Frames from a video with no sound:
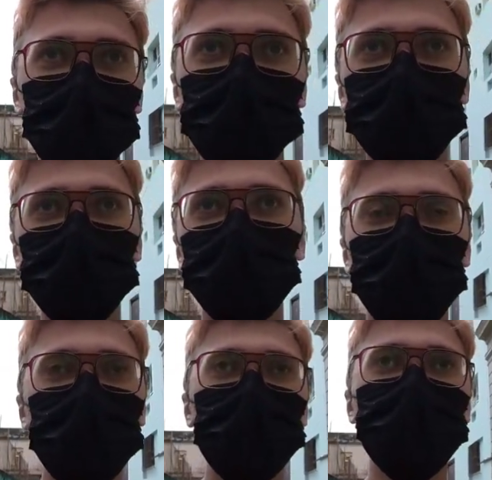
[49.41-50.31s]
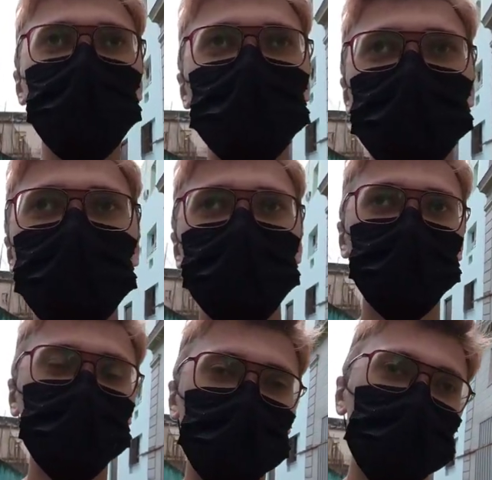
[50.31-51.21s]
такси, которое
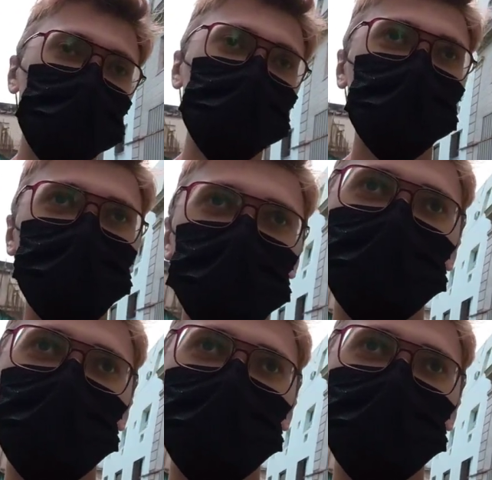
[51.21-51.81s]
местное, тоже за